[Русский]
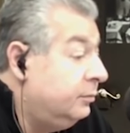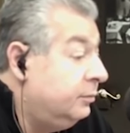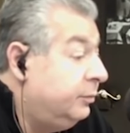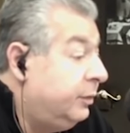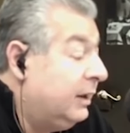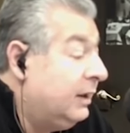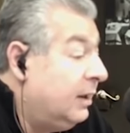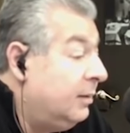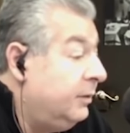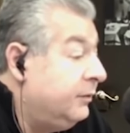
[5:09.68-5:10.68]

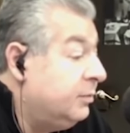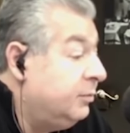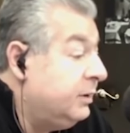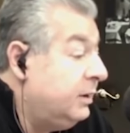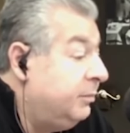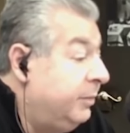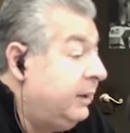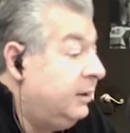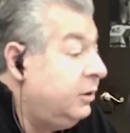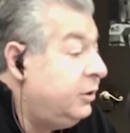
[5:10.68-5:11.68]
программы, в смысле
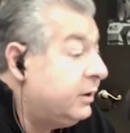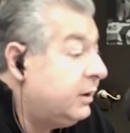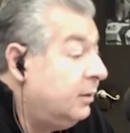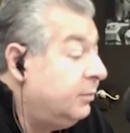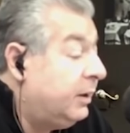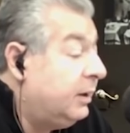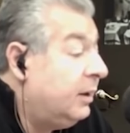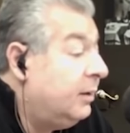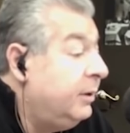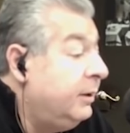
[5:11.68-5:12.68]
политические
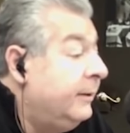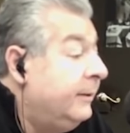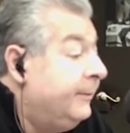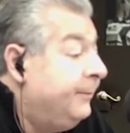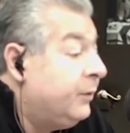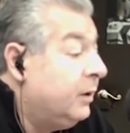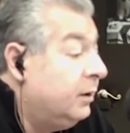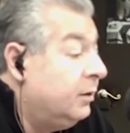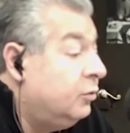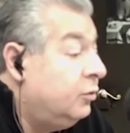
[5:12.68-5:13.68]
программы,
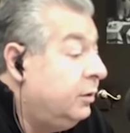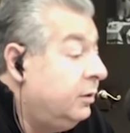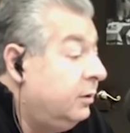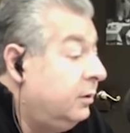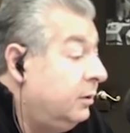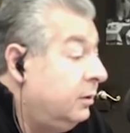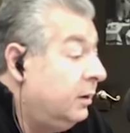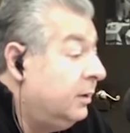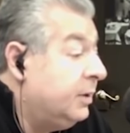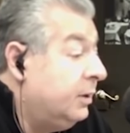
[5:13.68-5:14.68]
э, он
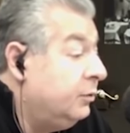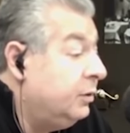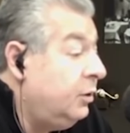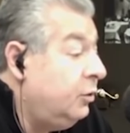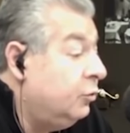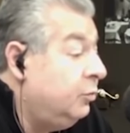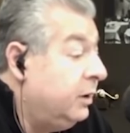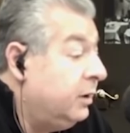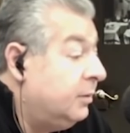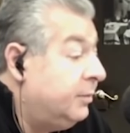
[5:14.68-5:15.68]
абсолютно
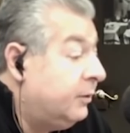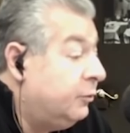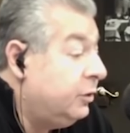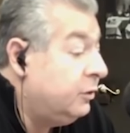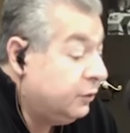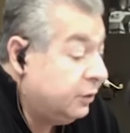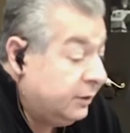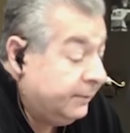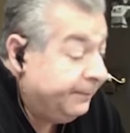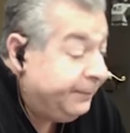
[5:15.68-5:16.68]
неумело проводит
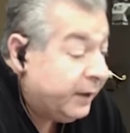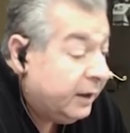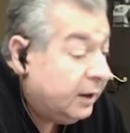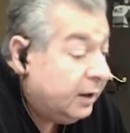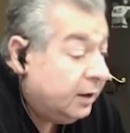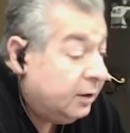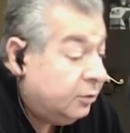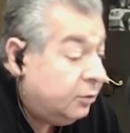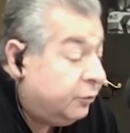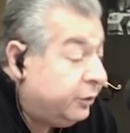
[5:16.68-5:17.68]
жизнь.
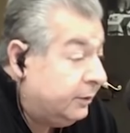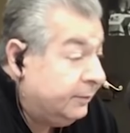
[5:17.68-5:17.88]
Ну и вот,